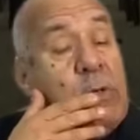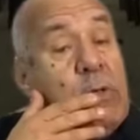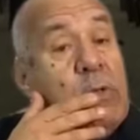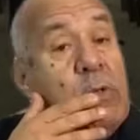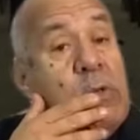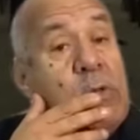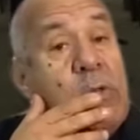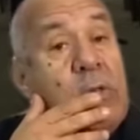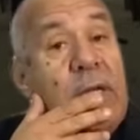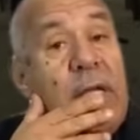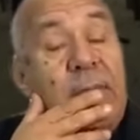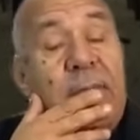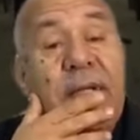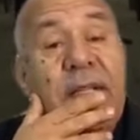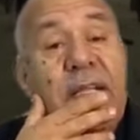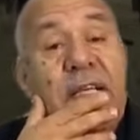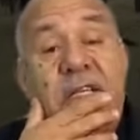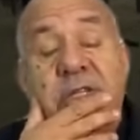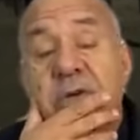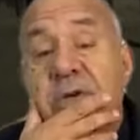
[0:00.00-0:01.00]
ولا
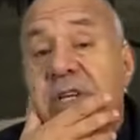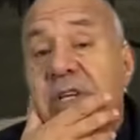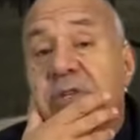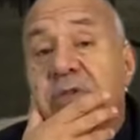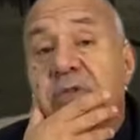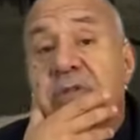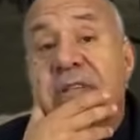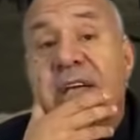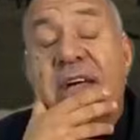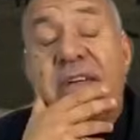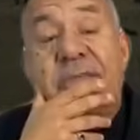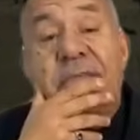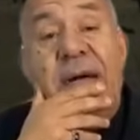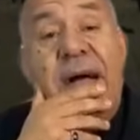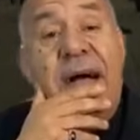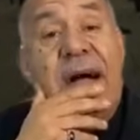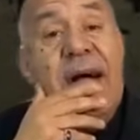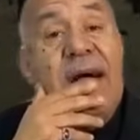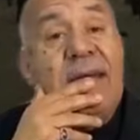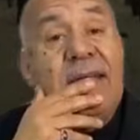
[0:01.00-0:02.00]
بانت ليه شي وحده خصو يتعارف
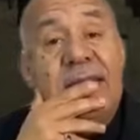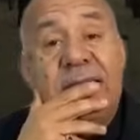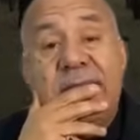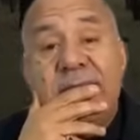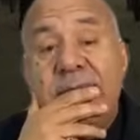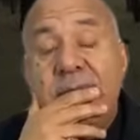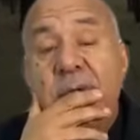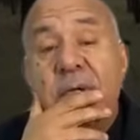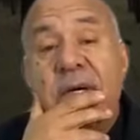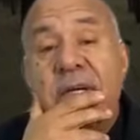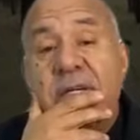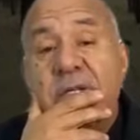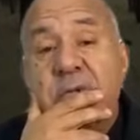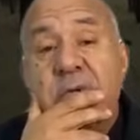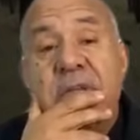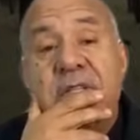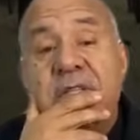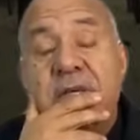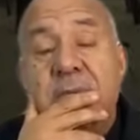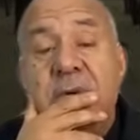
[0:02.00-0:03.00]
معاها وكان
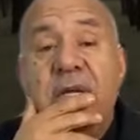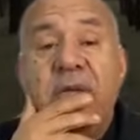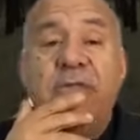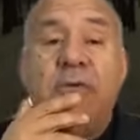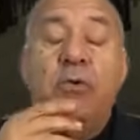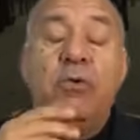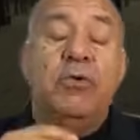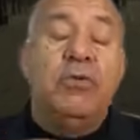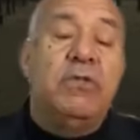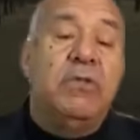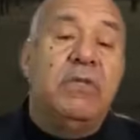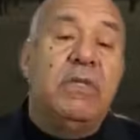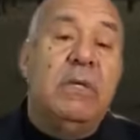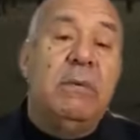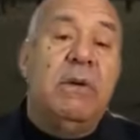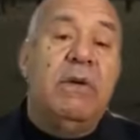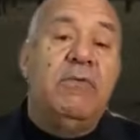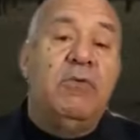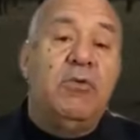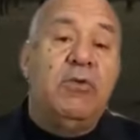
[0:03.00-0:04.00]
شويه تيبغي الفلوس
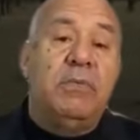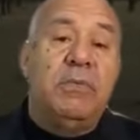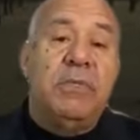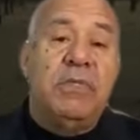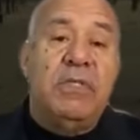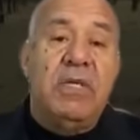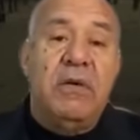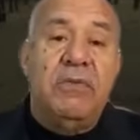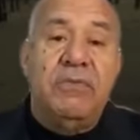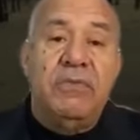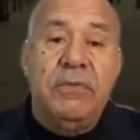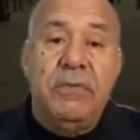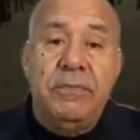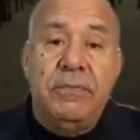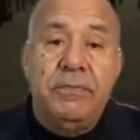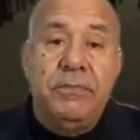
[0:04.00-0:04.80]
تيبغي الفلوس بزاف